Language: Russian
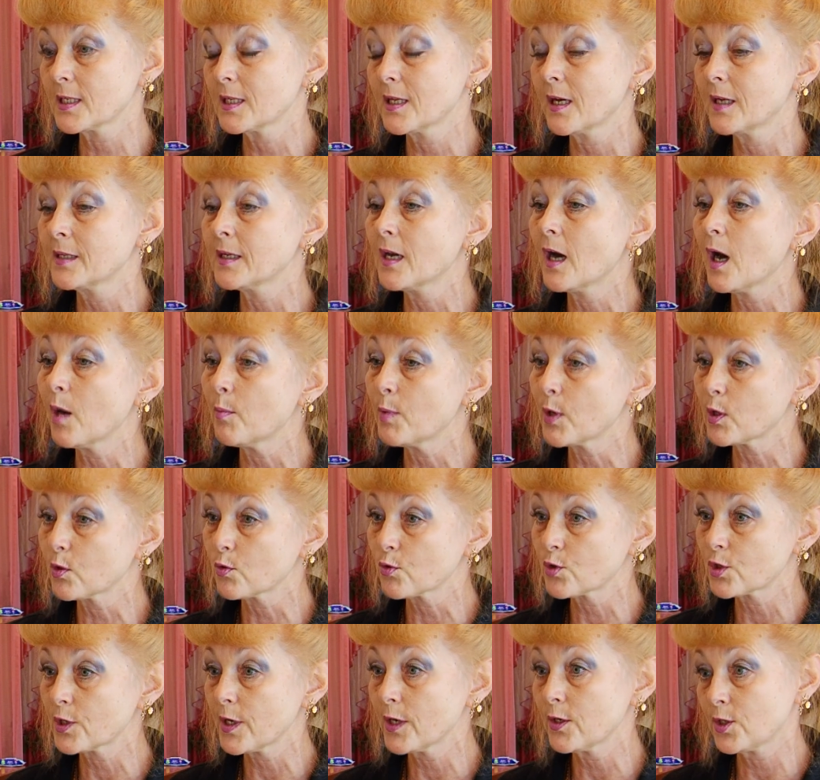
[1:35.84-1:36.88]
знания об
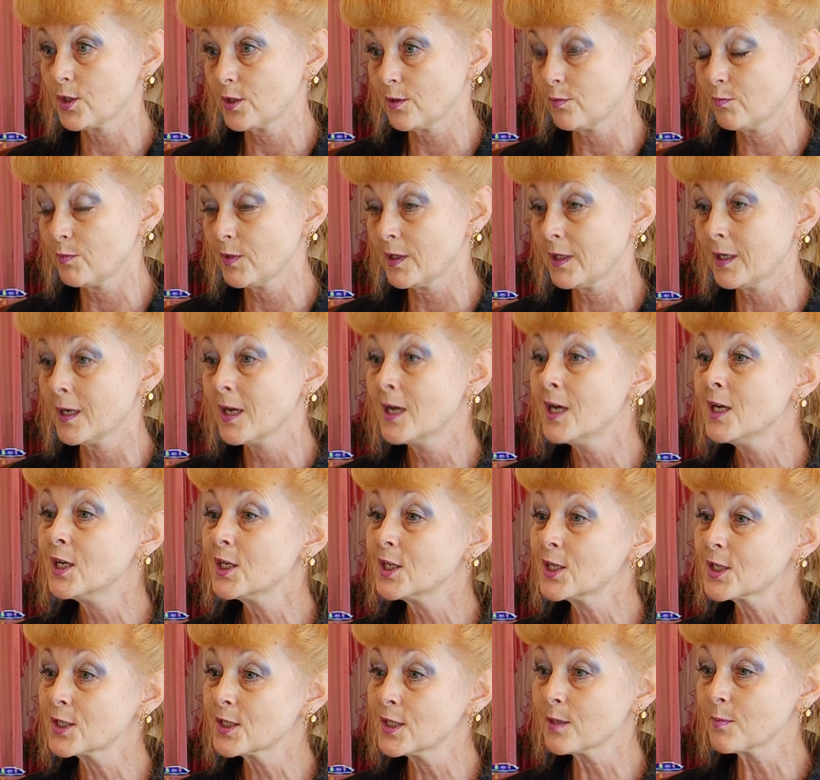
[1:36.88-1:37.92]
окружающем мире и
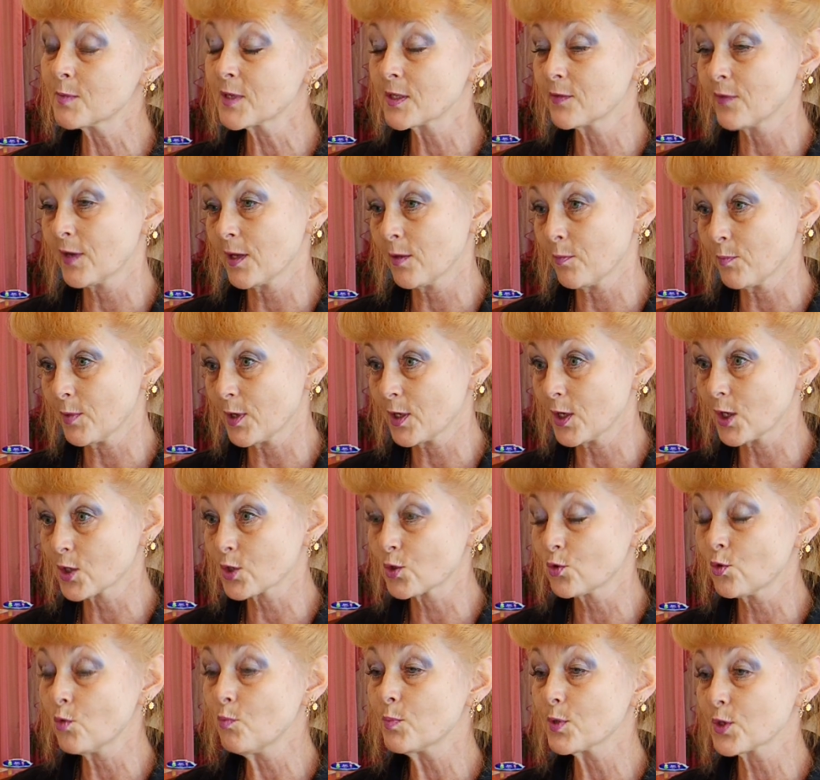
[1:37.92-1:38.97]
с этим своим
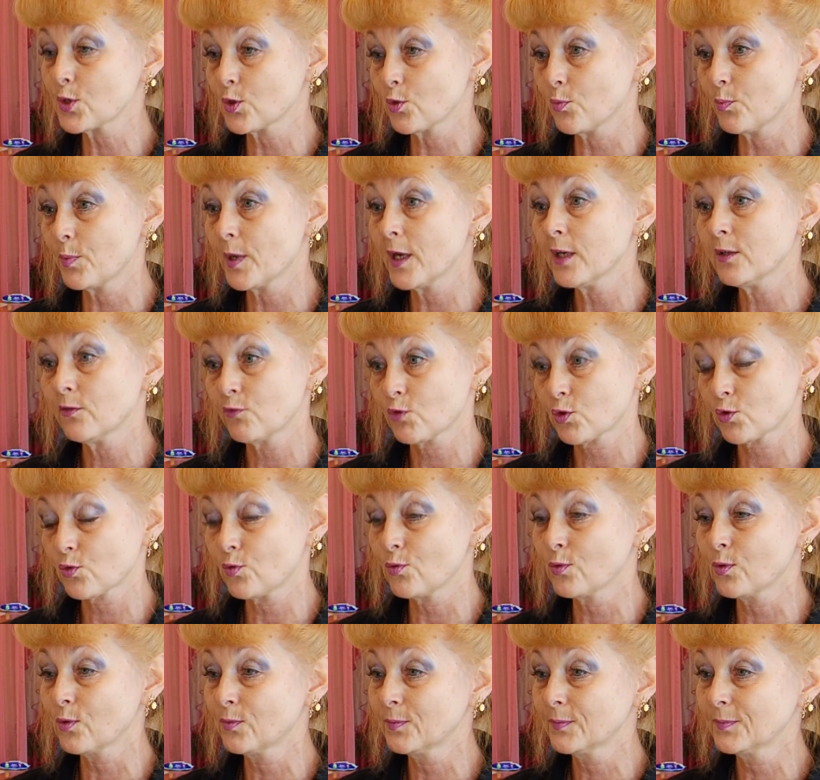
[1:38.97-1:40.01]
багажом поступает в
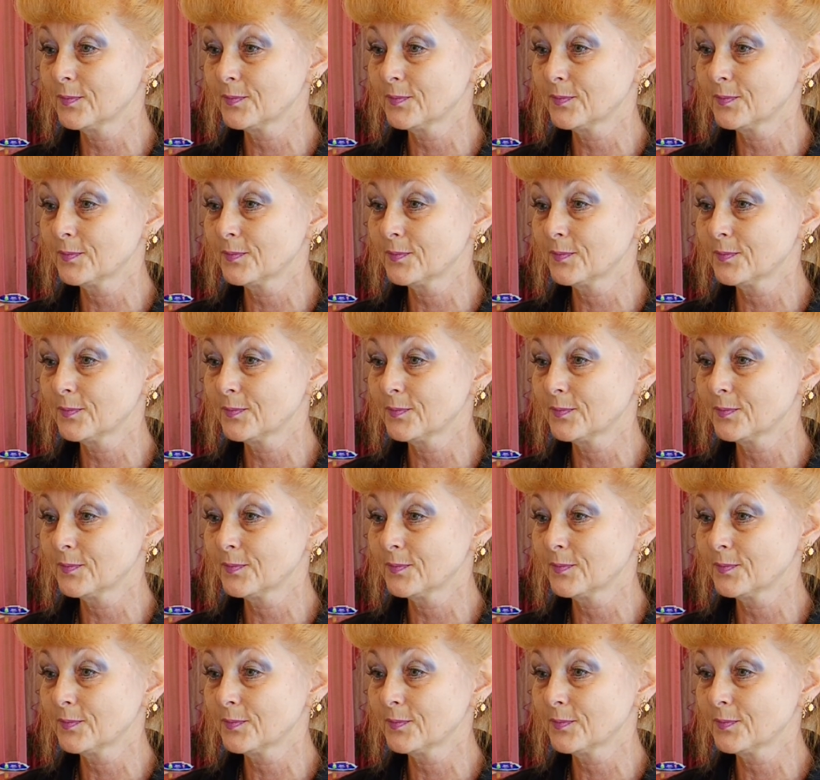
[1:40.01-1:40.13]
школу.